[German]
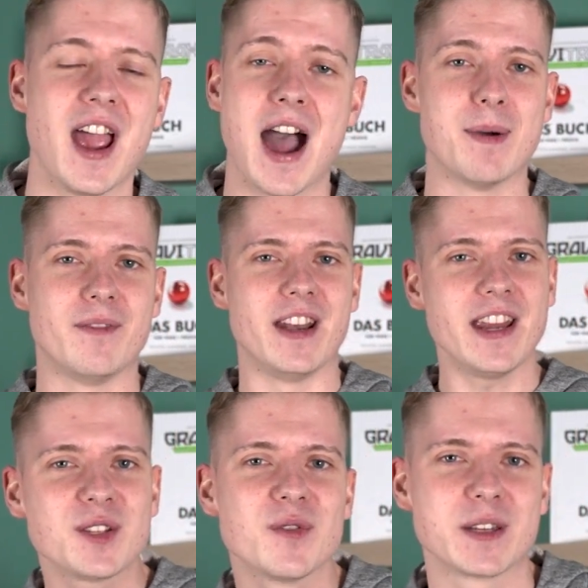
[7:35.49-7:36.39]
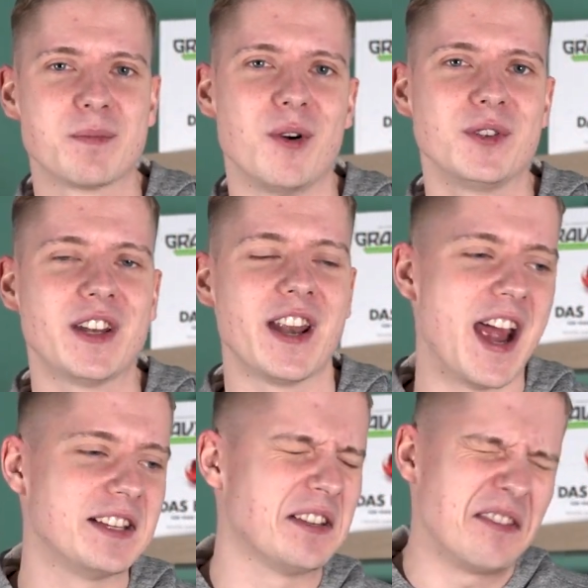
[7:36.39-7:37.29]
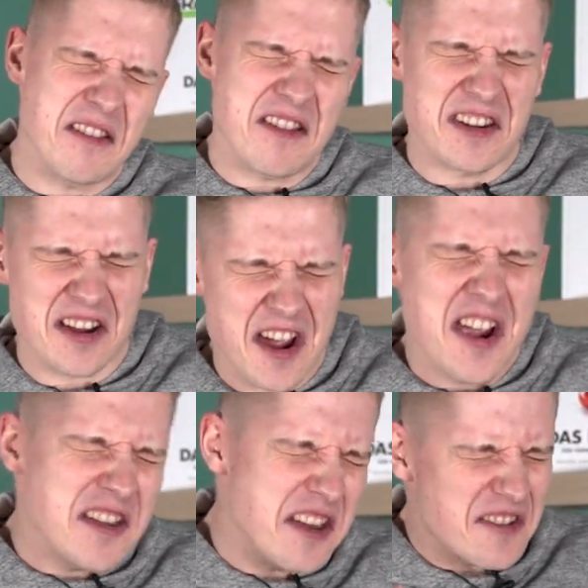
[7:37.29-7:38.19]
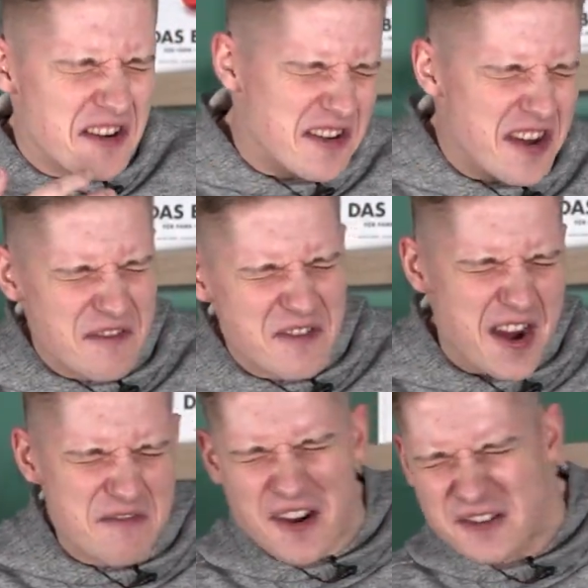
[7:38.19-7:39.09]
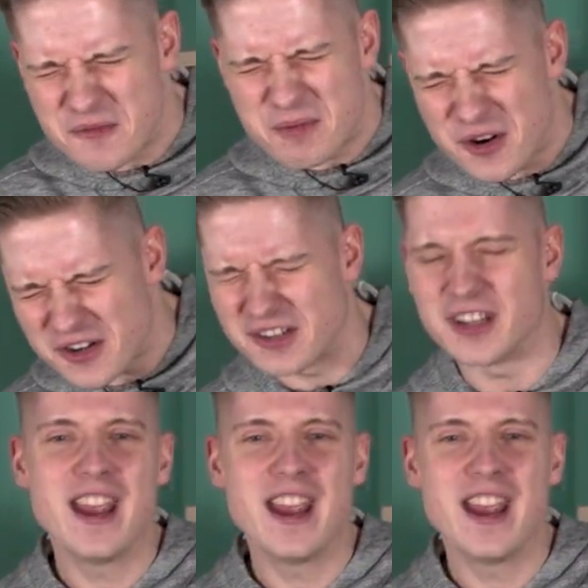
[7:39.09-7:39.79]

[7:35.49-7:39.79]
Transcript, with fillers: aber wenn ich sowas poste, dann heißt es, äh, Digga, den solltet ihr auf keinen Fall supporten.